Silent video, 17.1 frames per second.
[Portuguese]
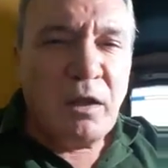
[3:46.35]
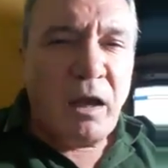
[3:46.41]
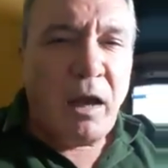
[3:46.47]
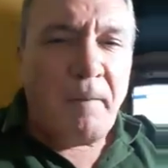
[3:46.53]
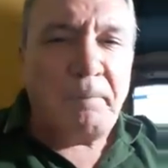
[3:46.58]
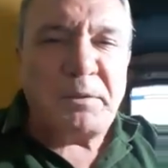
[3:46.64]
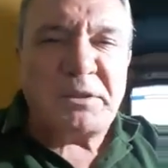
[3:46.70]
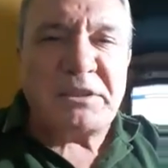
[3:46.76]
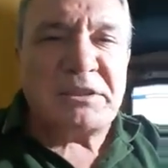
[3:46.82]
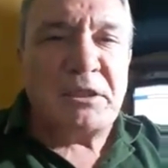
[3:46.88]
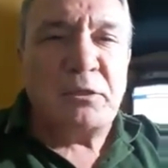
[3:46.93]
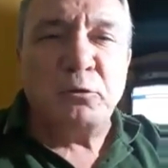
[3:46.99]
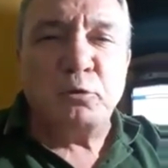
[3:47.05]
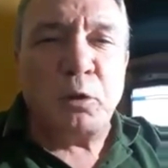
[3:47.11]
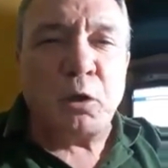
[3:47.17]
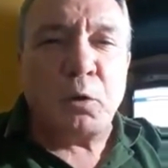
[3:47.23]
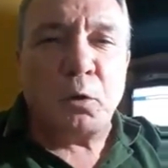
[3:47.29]
a
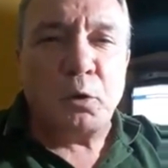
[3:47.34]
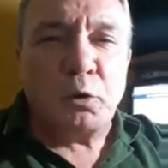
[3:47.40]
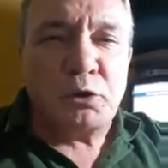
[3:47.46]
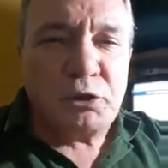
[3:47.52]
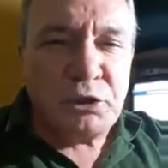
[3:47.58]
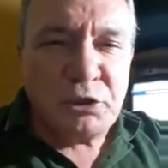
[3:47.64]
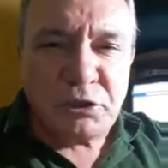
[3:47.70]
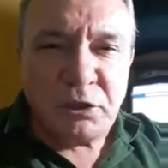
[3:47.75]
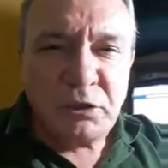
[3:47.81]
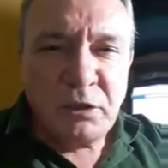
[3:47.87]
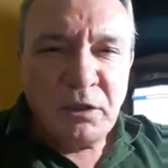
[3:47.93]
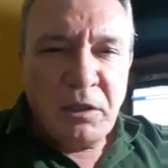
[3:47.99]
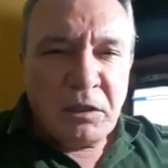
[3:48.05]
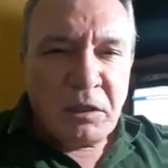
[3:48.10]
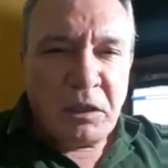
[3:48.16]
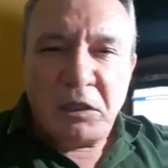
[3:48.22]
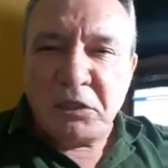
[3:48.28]
pseudo-ecologista,
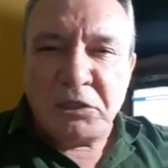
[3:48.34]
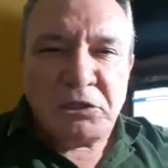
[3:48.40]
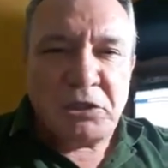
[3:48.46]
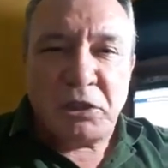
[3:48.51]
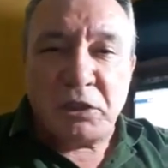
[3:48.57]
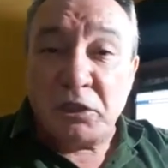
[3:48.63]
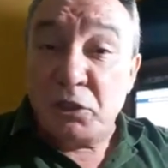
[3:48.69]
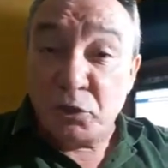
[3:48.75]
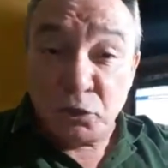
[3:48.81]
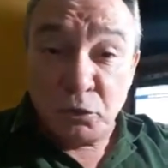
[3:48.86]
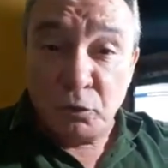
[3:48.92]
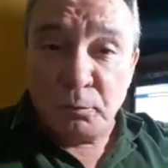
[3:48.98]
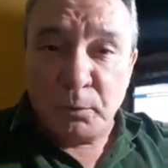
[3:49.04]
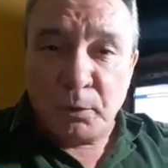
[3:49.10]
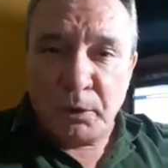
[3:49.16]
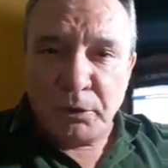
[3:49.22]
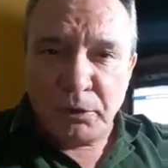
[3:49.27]
querer dizer que isso
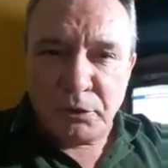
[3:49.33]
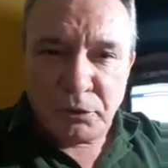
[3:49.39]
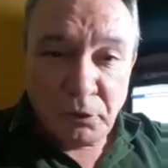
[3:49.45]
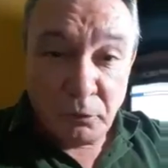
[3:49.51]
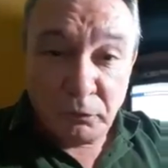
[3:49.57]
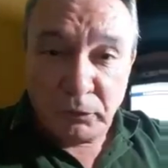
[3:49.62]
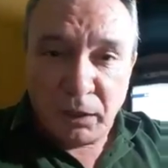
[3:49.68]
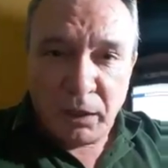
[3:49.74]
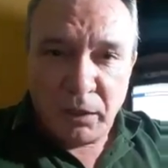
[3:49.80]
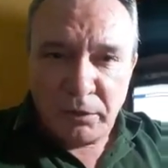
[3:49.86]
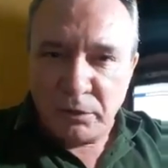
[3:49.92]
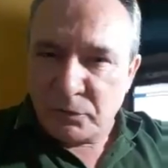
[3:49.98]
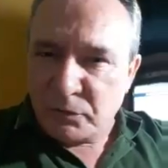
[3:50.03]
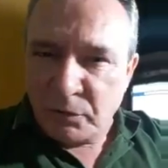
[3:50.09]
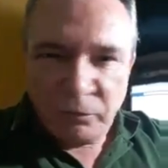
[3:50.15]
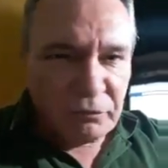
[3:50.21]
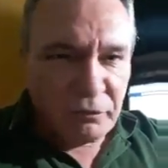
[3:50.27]
não pode, isso não dá,
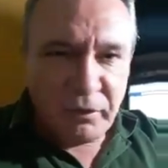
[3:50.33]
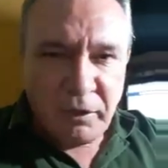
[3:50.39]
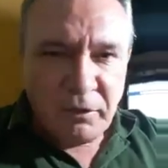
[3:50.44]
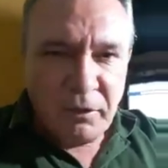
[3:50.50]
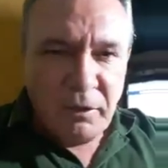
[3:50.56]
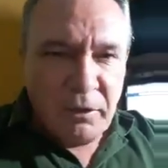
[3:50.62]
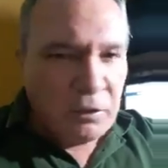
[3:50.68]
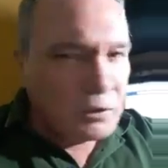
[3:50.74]
isso não vem,